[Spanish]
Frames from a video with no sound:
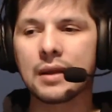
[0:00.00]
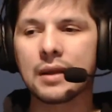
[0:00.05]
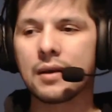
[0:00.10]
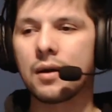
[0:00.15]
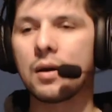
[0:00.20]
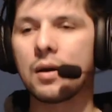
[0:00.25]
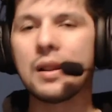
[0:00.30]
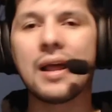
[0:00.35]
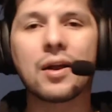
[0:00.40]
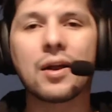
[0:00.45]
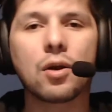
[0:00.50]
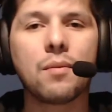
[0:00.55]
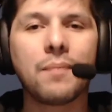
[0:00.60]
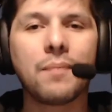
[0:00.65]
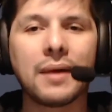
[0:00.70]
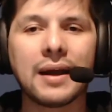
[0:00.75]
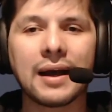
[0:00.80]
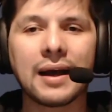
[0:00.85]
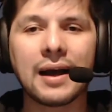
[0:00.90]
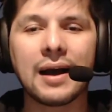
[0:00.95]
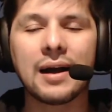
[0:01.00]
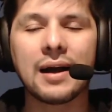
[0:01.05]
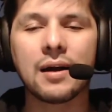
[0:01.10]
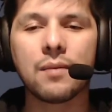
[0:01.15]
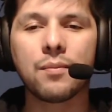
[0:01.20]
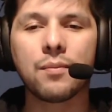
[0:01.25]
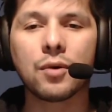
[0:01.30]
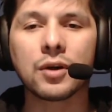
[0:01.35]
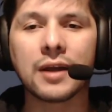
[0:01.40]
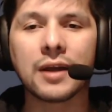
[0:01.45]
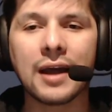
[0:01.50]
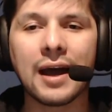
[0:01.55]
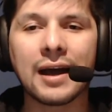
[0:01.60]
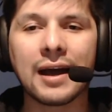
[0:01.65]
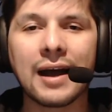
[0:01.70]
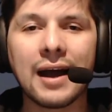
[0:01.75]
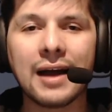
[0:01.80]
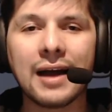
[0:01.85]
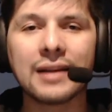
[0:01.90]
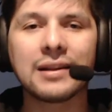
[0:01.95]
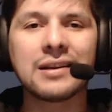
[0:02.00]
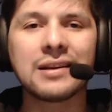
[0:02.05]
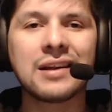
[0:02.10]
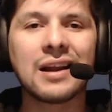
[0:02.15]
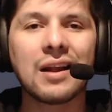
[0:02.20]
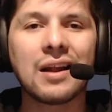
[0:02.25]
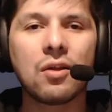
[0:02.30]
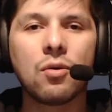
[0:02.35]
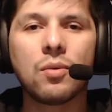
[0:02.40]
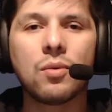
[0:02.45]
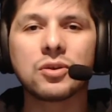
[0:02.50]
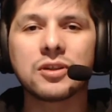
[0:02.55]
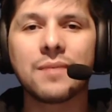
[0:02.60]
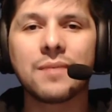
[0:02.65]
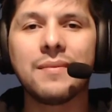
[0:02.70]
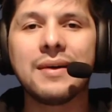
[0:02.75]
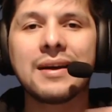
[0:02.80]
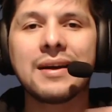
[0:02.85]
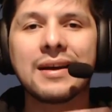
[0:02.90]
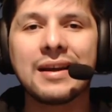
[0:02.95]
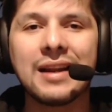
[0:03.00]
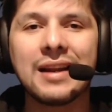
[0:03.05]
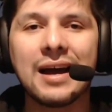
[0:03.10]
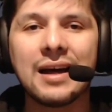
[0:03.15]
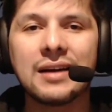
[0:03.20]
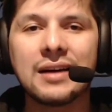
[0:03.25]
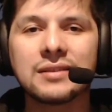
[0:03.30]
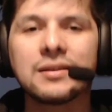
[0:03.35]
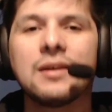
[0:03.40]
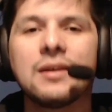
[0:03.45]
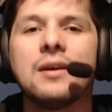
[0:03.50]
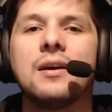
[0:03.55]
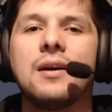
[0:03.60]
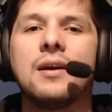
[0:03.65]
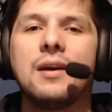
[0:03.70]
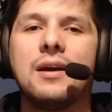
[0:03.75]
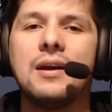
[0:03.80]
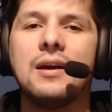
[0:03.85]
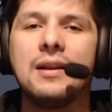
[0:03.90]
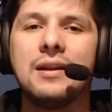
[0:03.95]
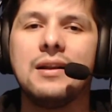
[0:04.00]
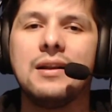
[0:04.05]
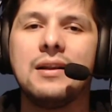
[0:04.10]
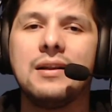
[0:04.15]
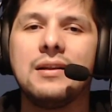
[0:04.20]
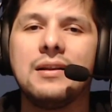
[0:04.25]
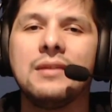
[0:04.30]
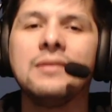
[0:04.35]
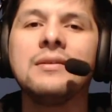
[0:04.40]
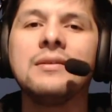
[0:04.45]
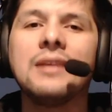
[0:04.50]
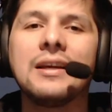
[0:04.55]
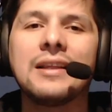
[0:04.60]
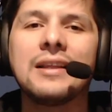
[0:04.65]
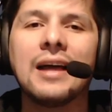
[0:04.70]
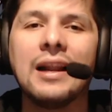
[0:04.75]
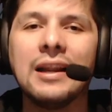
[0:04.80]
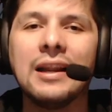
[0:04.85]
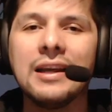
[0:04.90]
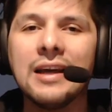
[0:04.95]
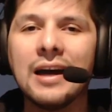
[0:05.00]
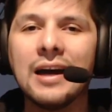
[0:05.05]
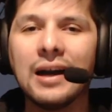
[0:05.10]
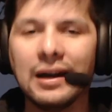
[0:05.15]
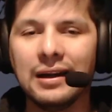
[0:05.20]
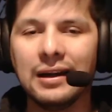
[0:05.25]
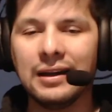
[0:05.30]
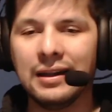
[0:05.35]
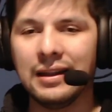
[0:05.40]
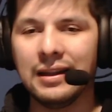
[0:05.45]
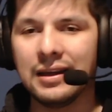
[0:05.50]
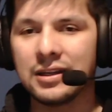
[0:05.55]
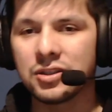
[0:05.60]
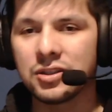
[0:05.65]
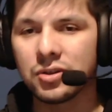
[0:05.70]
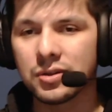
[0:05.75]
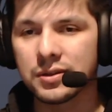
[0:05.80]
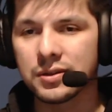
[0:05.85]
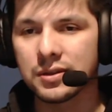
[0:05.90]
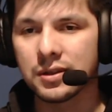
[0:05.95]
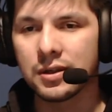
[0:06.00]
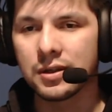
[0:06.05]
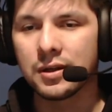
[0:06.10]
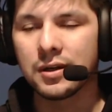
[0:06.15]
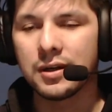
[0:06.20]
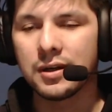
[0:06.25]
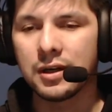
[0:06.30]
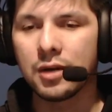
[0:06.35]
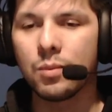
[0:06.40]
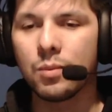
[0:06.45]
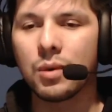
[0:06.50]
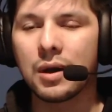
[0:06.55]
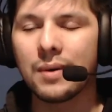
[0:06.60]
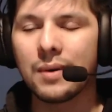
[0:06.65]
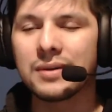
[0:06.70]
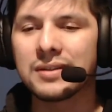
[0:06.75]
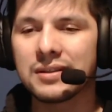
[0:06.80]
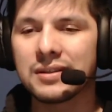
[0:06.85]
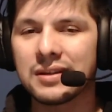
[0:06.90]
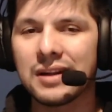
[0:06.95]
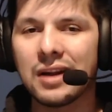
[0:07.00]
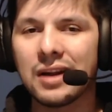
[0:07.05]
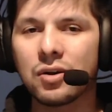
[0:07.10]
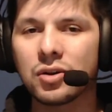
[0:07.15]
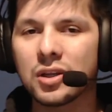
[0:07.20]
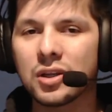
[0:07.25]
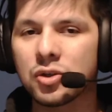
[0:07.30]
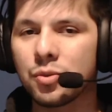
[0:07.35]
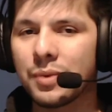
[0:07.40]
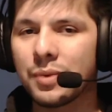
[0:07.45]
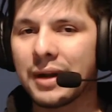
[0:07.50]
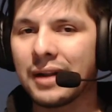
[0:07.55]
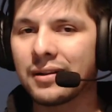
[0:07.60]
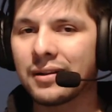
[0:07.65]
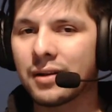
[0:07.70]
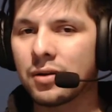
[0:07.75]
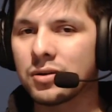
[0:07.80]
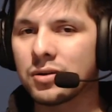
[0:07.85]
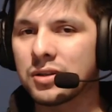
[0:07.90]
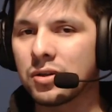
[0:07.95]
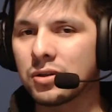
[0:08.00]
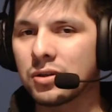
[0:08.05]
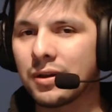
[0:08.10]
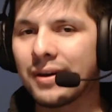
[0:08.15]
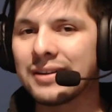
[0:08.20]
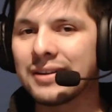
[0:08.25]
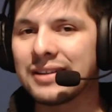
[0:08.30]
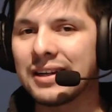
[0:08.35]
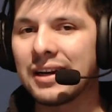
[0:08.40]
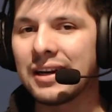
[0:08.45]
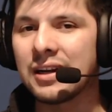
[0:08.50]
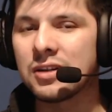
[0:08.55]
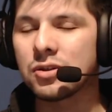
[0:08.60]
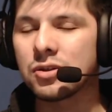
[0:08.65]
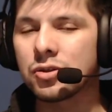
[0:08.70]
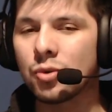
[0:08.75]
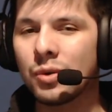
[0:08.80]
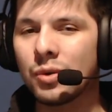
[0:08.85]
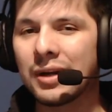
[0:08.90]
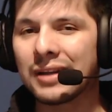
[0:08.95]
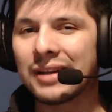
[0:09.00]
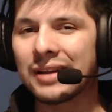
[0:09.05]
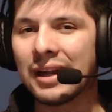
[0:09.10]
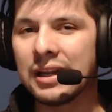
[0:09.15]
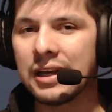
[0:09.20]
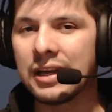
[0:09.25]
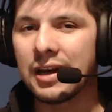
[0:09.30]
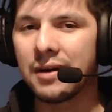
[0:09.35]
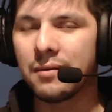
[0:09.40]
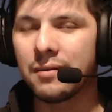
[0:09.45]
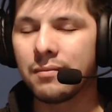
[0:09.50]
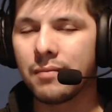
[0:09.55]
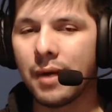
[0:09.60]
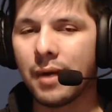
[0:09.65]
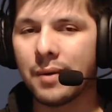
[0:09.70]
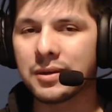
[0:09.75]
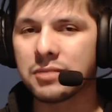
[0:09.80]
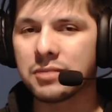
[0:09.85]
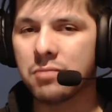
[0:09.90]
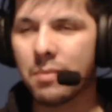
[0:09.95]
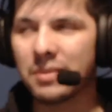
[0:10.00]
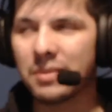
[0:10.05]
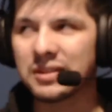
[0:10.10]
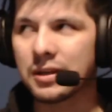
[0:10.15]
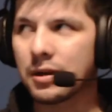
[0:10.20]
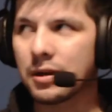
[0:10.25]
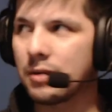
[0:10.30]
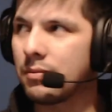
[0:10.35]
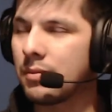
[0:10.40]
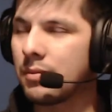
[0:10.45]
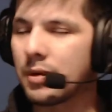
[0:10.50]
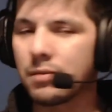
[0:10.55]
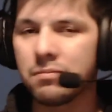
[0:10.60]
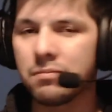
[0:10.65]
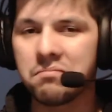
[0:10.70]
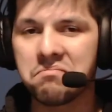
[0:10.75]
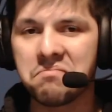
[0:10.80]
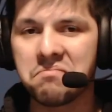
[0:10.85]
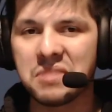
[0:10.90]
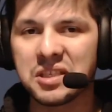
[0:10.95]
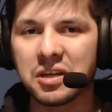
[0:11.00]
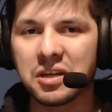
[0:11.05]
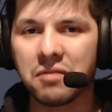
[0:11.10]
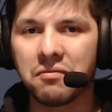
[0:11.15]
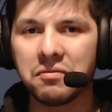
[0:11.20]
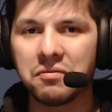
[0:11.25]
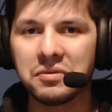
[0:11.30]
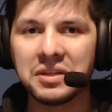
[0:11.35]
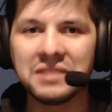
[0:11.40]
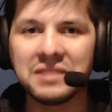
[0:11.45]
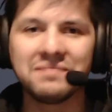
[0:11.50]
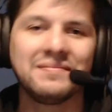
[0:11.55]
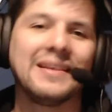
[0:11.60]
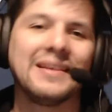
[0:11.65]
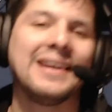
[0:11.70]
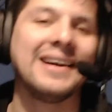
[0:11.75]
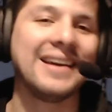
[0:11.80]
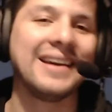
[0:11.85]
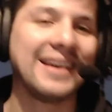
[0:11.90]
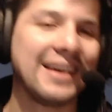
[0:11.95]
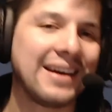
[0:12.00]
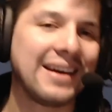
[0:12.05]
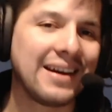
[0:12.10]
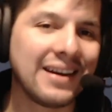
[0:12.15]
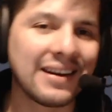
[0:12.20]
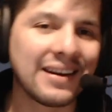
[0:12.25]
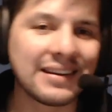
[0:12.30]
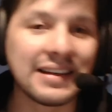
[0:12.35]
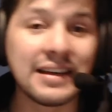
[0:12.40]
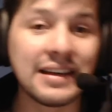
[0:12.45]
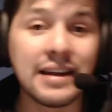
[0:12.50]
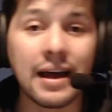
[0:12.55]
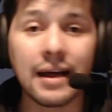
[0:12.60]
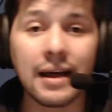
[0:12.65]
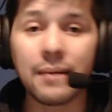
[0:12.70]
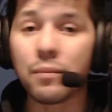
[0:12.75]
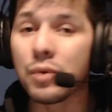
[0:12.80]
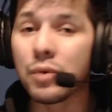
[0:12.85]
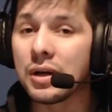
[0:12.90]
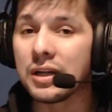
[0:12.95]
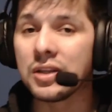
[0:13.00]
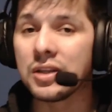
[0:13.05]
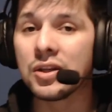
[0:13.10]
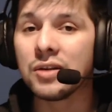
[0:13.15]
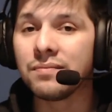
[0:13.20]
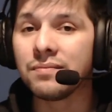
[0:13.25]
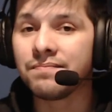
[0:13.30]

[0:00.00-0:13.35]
la rompan acá, porque acá tenía las dos voces mezcladas, el de Thalía y de ellos, y como que a veces en las notas super altas no se notaba si eran ellos o era Thalía a veces me pasa que me, se confunden. Este, nada, muy lindo.